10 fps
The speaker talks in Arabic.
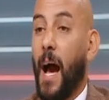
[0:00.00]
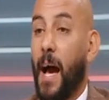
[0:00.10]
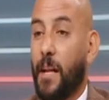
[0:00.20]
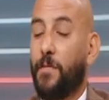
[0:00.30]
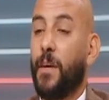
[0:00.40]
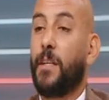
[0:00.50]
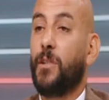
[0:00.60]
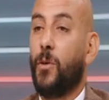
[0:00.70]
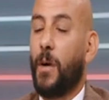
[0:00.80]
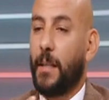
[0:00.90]
عارفه
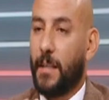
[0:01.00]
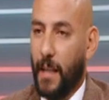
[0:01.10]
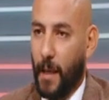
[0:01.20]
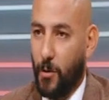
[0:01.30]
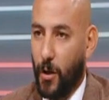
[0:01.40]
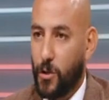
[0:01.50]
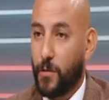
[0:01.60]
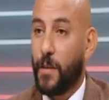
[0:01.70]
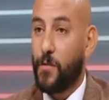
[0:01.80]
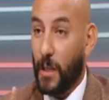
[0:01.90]
ان هو قد ايه لعيب كويس
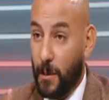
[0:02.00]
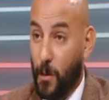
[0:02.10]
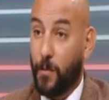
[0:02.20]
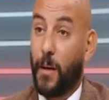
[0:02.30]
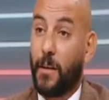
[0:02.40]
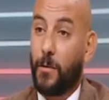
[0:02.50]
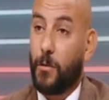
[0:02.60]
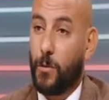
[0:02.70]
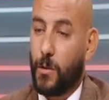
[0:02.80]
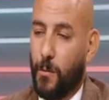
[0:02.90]
وفي نفس الوقت برافو عليك انت
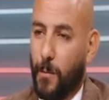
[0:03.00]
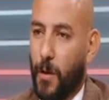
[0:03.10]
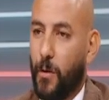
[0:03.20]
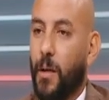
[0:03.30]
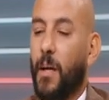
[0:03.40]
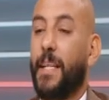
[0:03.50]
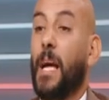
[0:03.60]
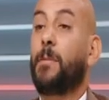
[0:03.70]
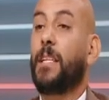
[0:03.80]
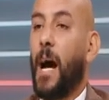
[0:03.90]
قلت نقطه مهمه قوي
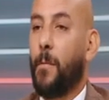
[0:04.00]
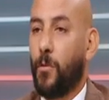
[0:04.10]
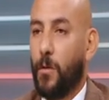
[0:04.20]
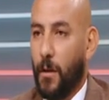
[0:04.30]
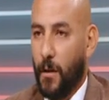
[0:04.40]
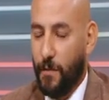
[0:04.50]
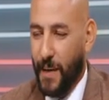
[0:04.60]
ان هي بتدعمه مم.